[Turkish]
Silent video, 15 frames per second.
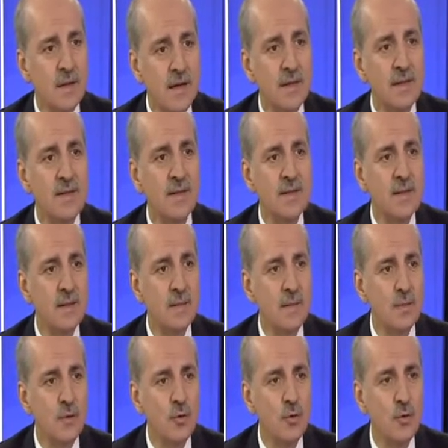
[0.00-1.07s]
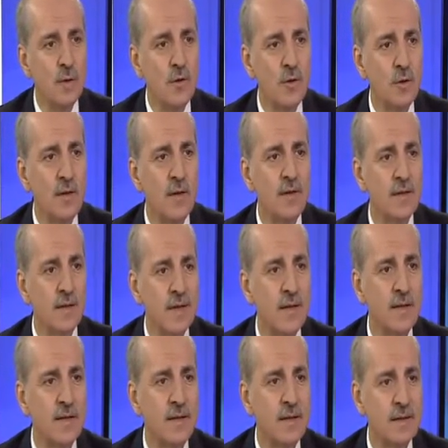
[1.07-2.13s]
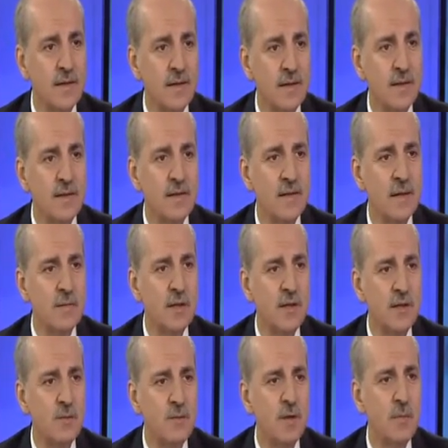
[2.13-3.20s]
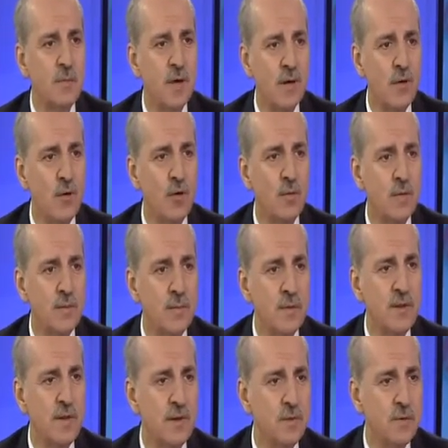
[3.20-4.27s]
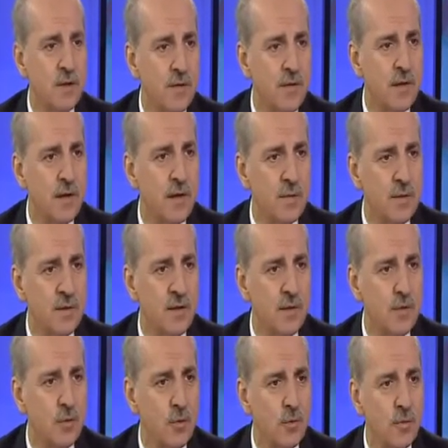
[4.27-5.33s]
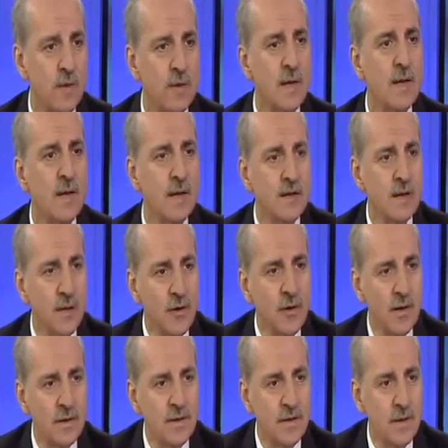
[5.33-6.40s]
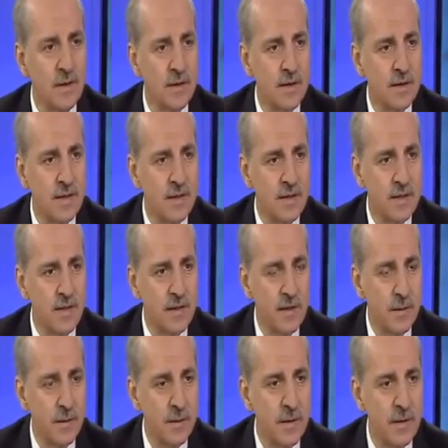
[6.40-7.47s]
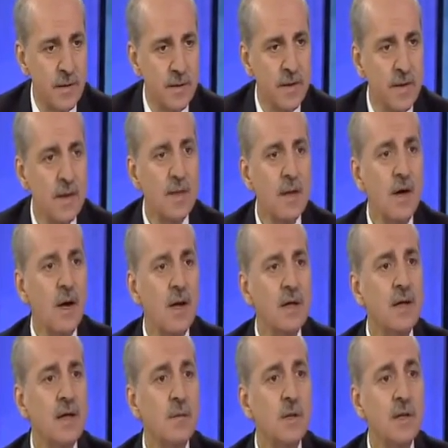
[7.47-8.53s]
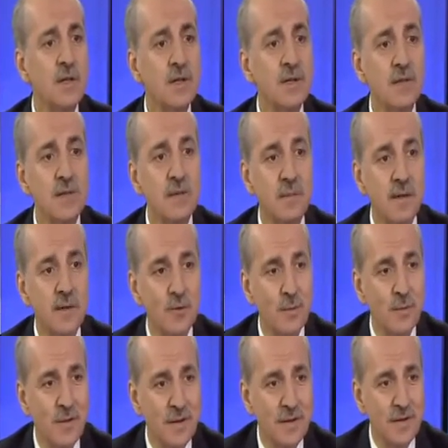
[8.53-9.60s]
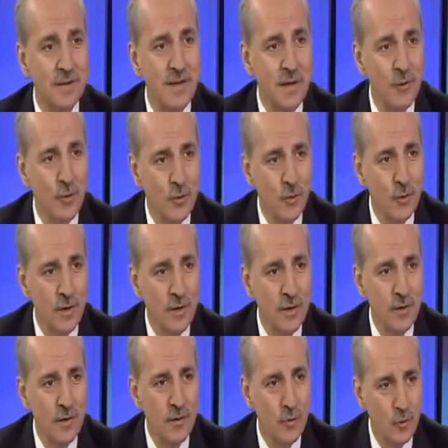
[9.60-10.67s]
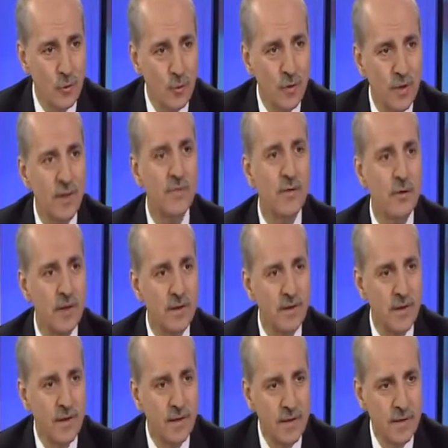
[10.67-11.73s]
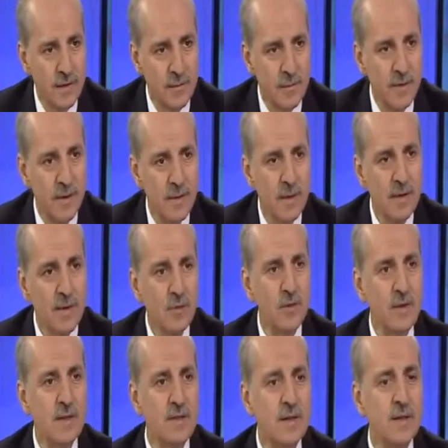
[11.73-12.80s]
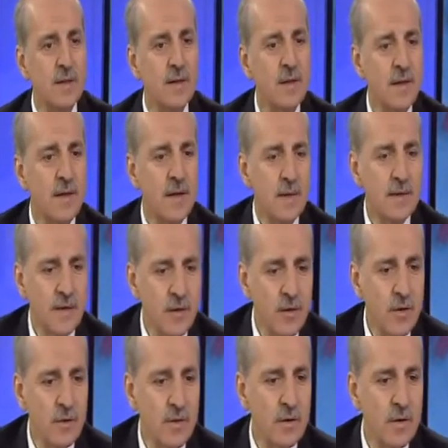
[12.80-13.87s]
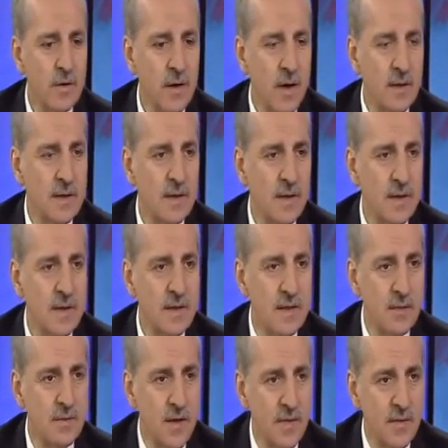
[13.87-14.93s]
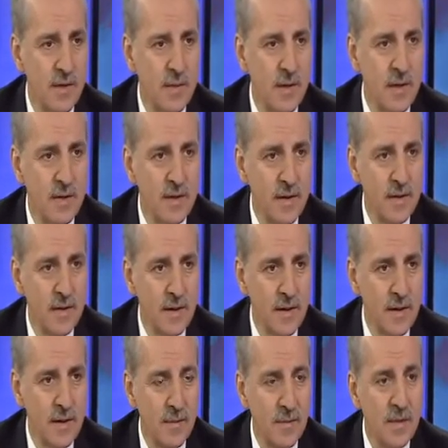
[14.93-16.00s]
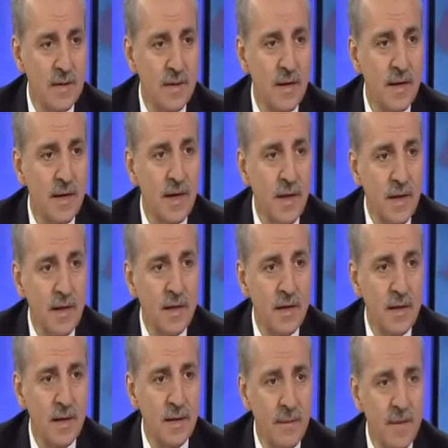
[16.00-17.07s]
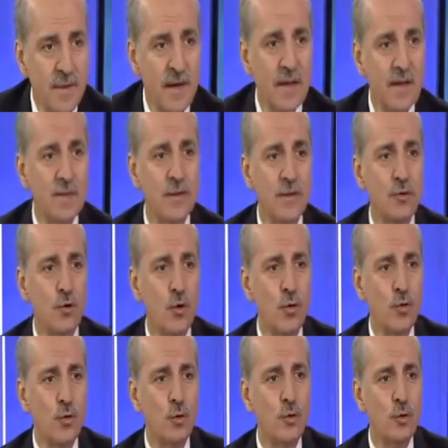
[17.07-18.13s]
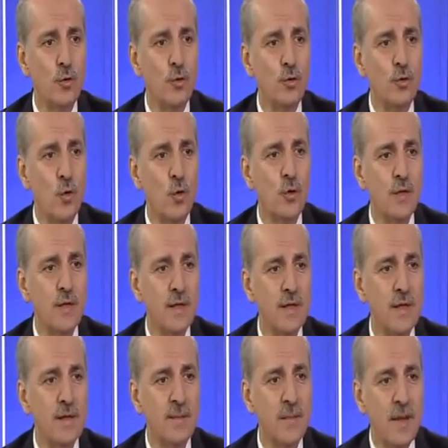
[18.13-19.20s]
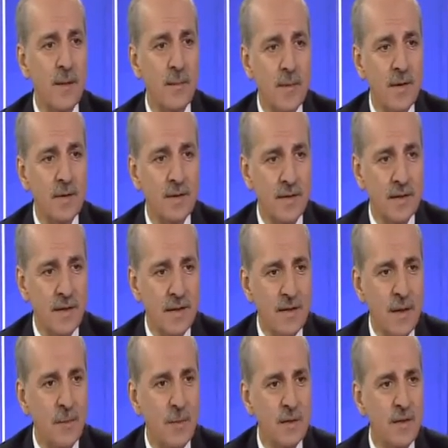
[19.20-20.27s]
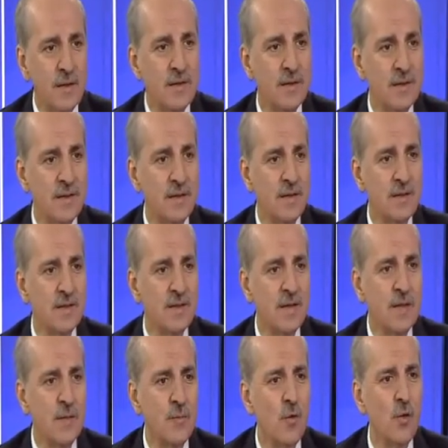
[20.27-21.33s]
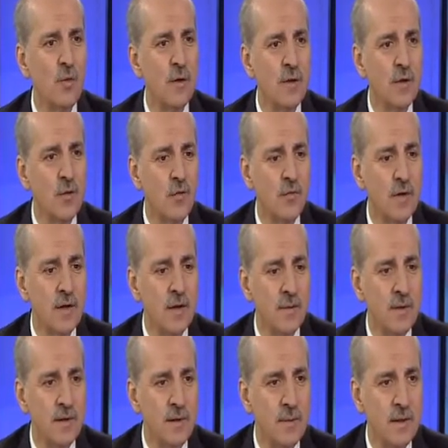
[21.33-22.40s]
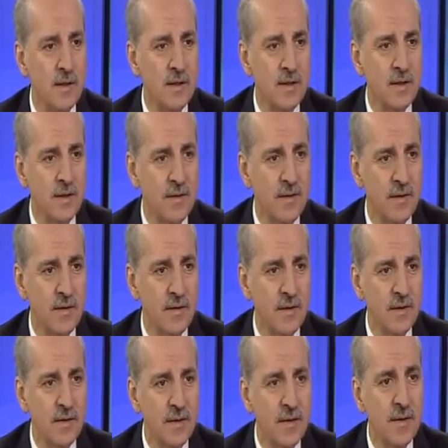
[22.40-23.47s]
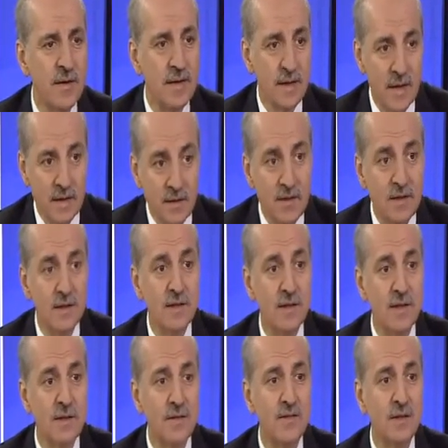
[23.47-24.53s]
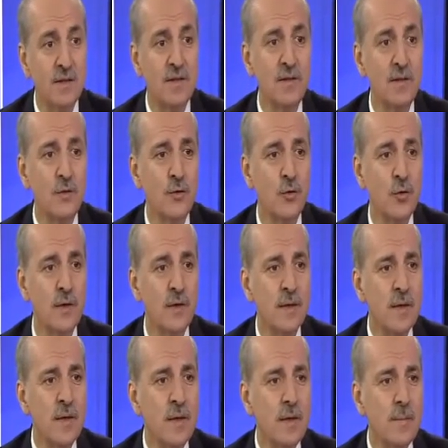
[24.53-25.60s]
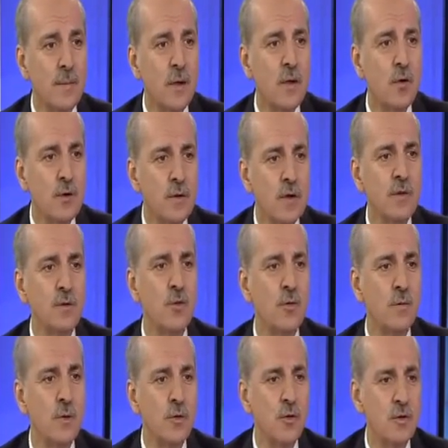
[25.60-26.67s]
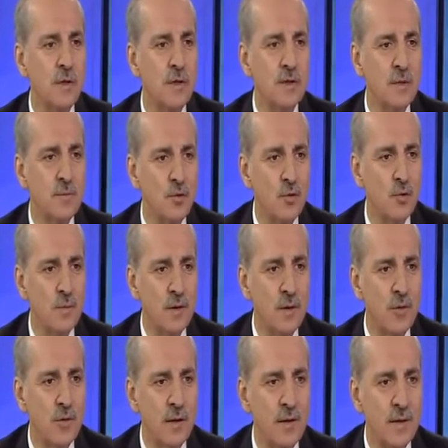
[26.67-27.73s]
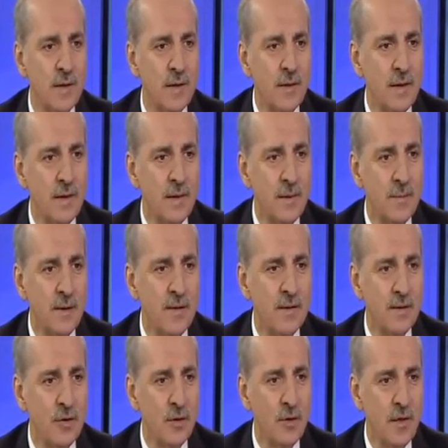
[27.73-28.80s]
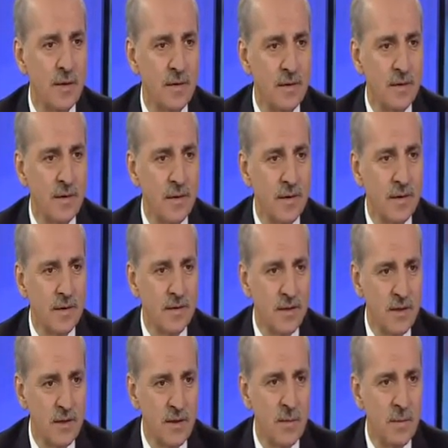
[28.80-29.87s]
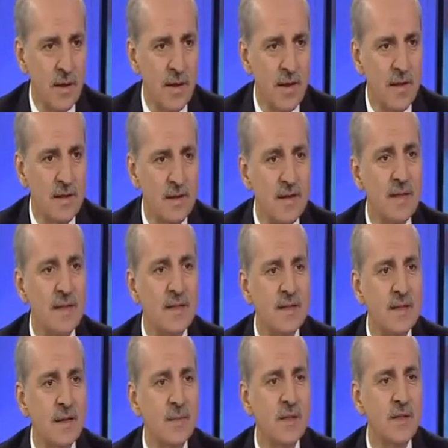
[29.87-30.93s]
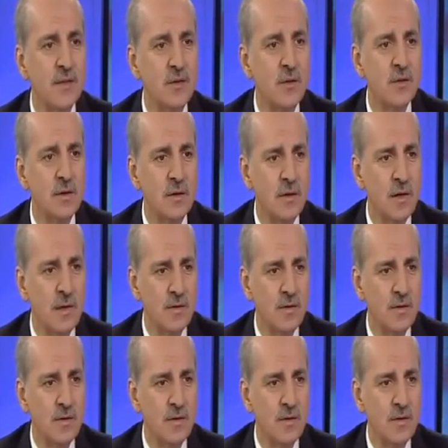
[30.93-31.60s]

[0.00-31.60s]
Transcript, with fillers: kendisini Müslüman olarak telakki eden, İslam'la hiçbir bağı olmayan bir takım çevreler, bir takım gruplar terör hadiselerinin içerisine girebilirler. Aynen başka din mensuplarının terör örgütlerini kurdukları ve yönettikleri gibi. Dolayısıyla terör asla İslam kavramıyla yan gelmez. Hele hele kendisi çok kültürlü, çok dinli bir e, yapının e, sahibi olmakla övünen Amerika Birleşik Devletleri'nde, kendi içinde de vatandaşı olan milyonlarca, on milyonlarca Müslümanı olan e, bir ülkenin e, stratejik belgesinde İslami terör